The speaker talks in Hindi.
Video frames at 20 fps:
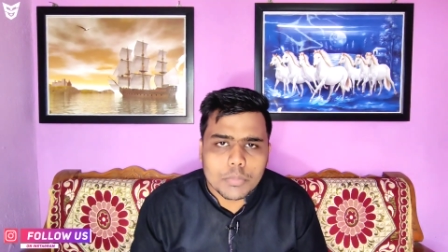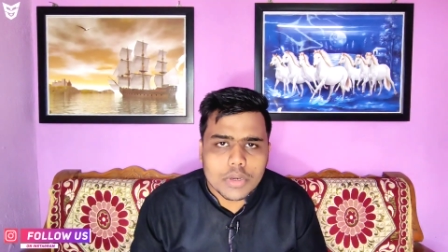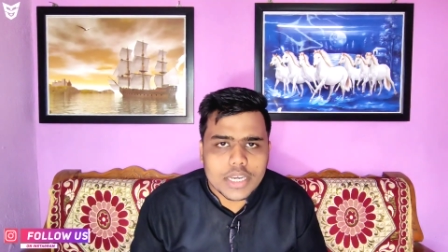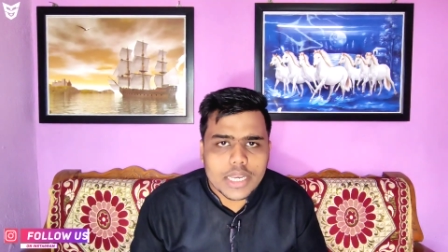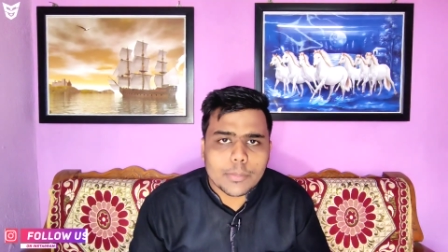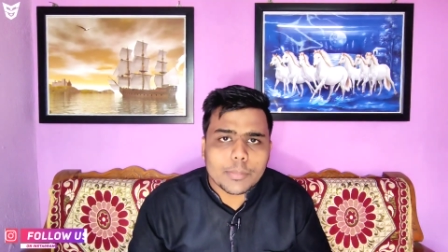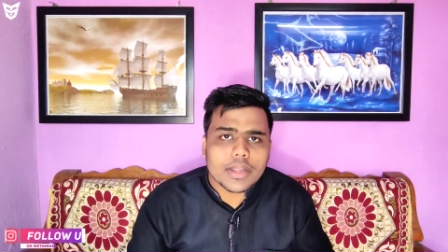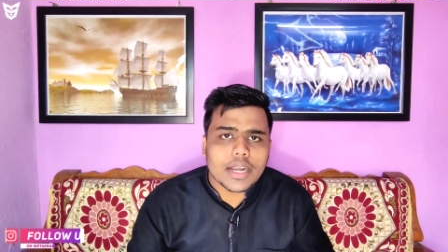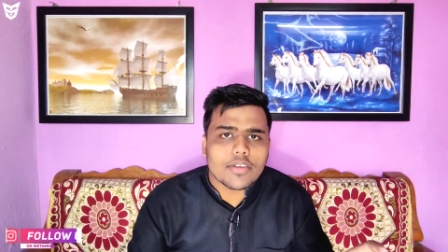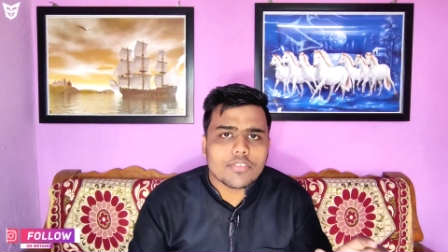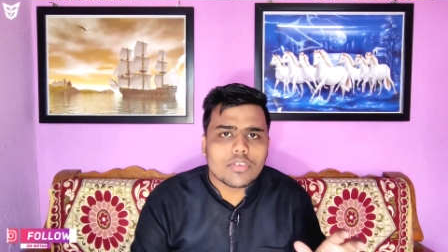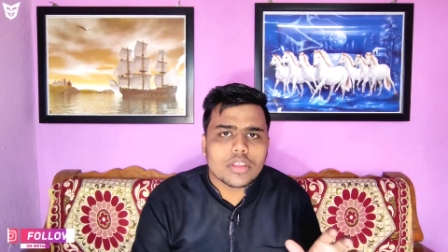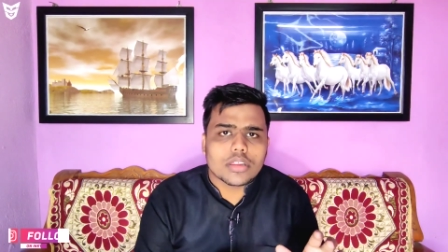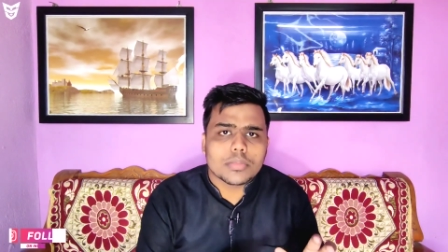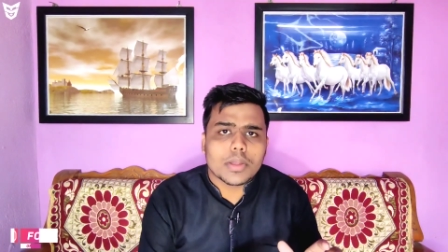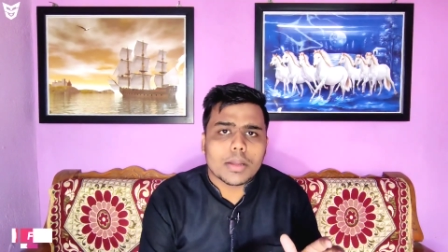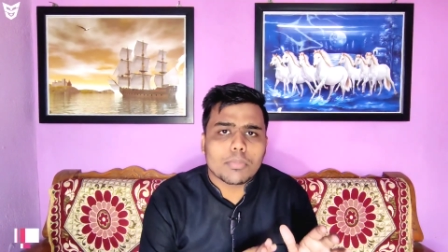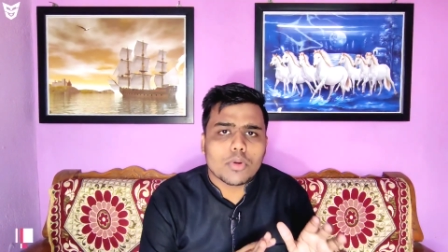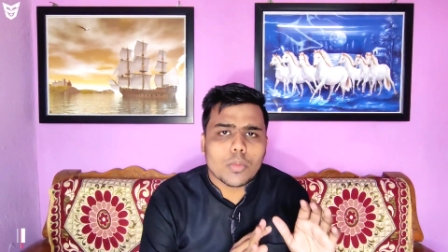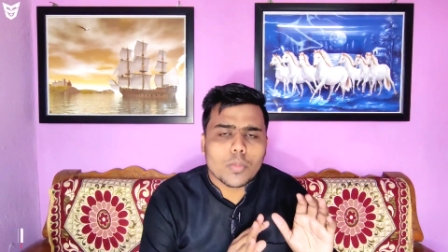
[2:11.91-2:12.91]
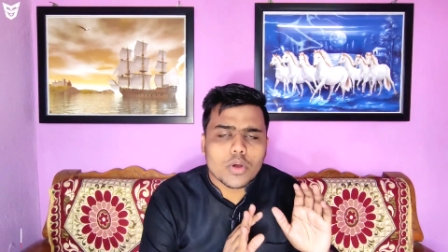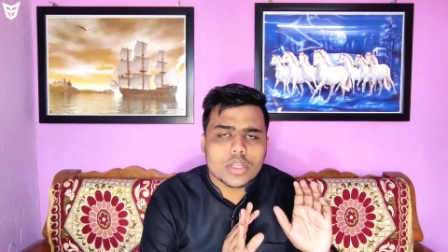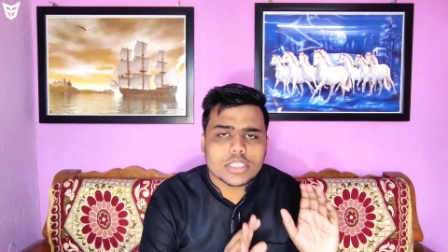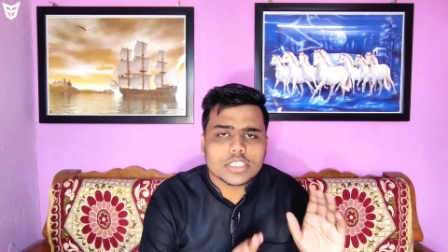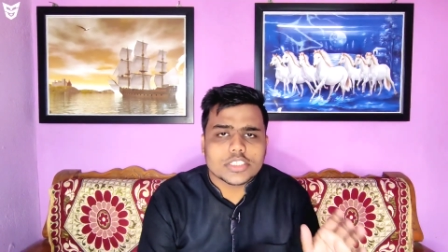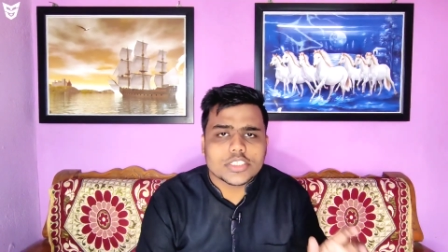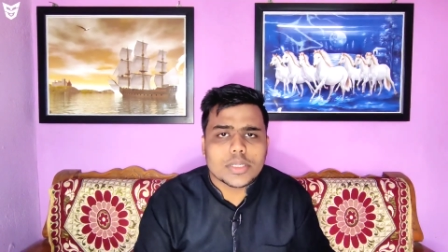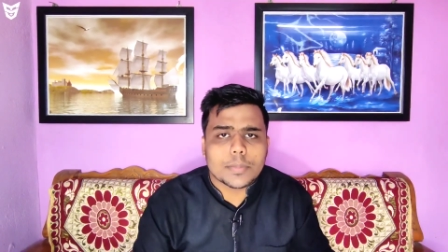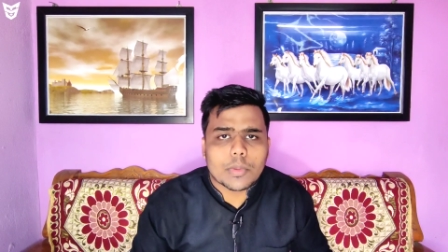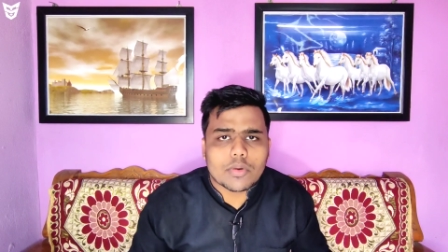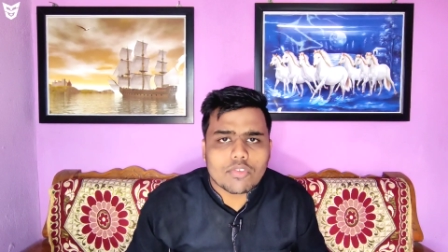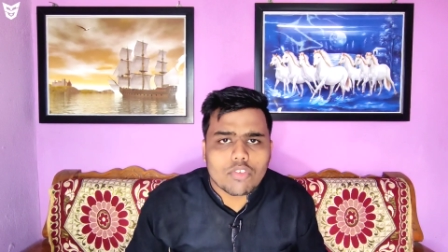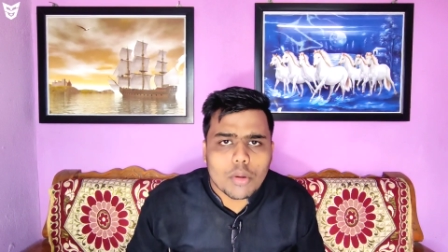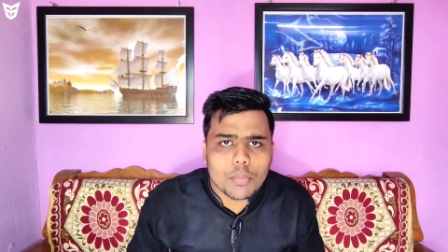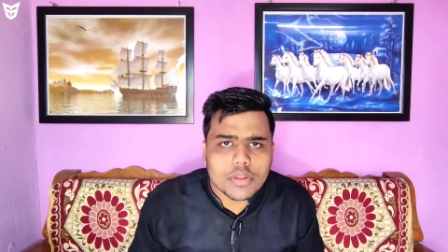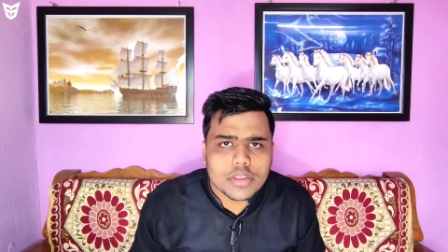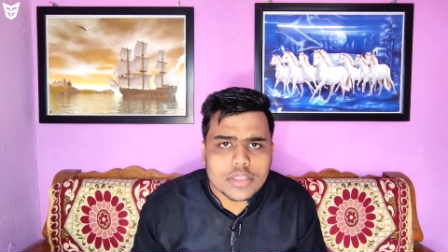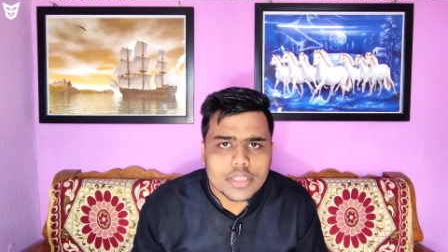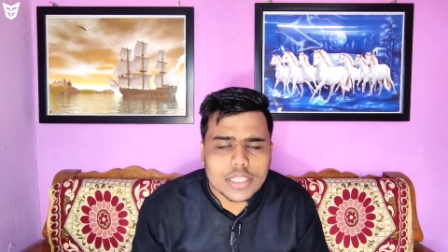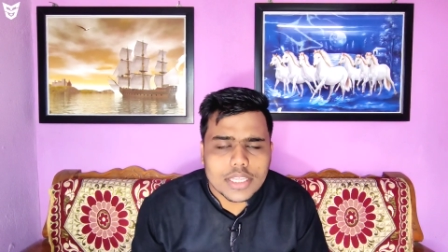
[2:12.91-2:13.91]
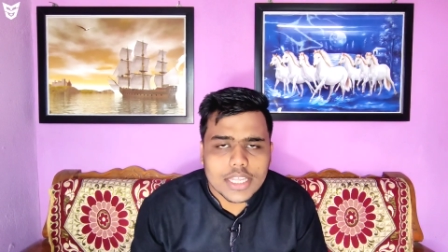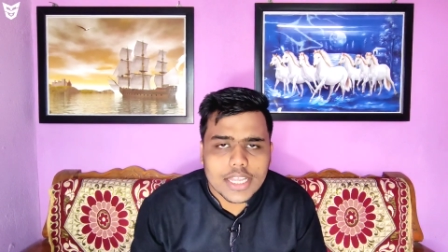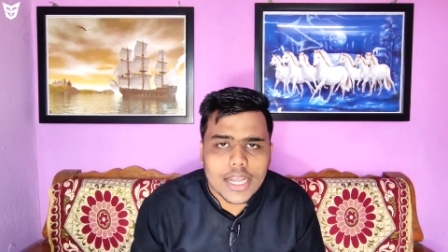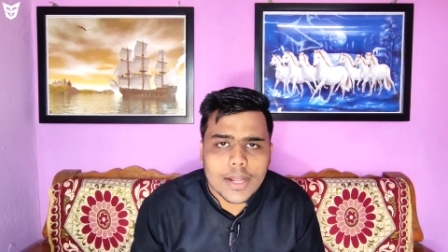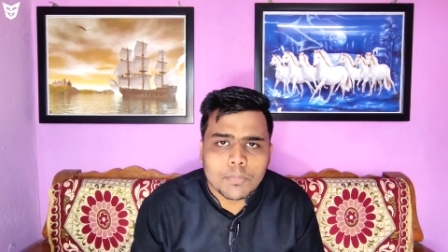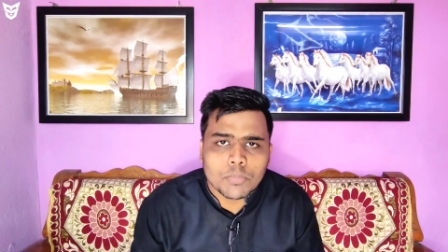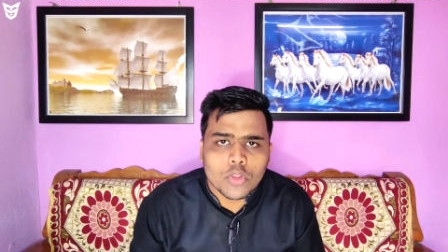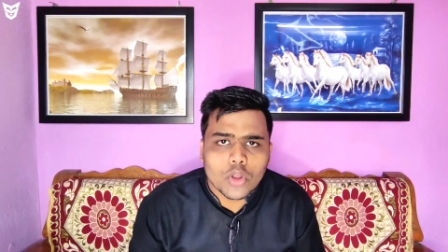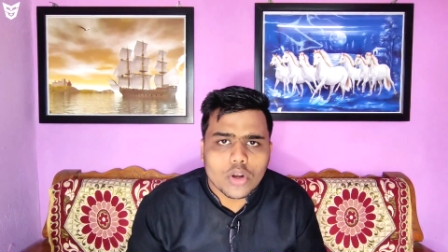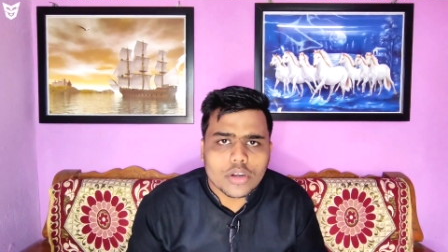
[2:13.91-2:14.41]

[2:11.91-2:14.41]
मीडियम ग्राफिक्स पे आपको बहुत अच्छे परफॉर्मेंस दे देगा